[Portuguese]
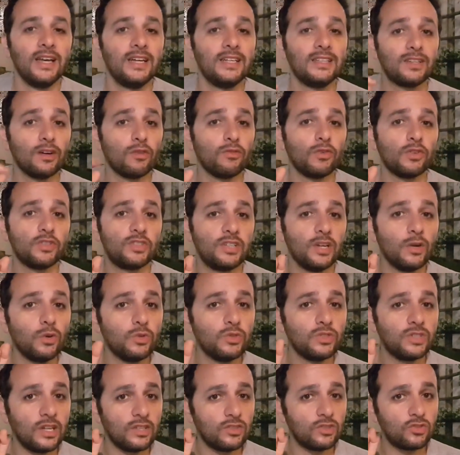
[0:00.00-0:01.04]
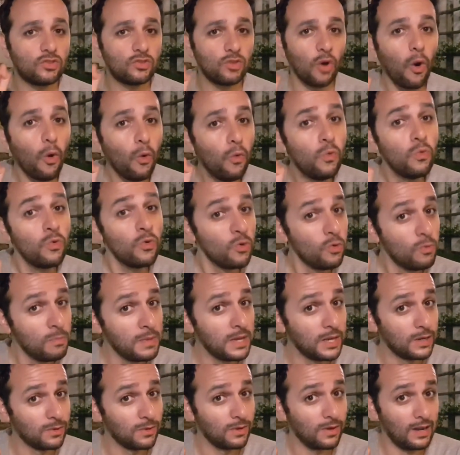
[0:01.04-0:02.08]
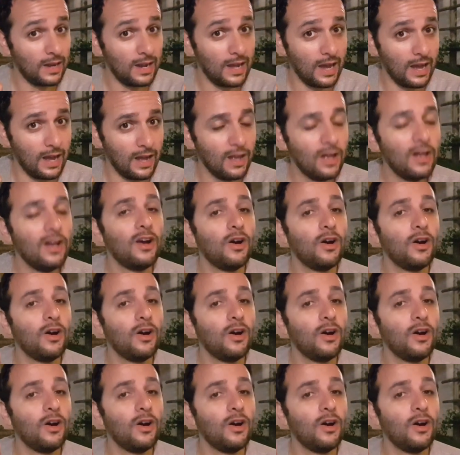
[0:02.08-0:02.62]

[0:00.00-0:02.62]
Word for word: então você usa só um número lá.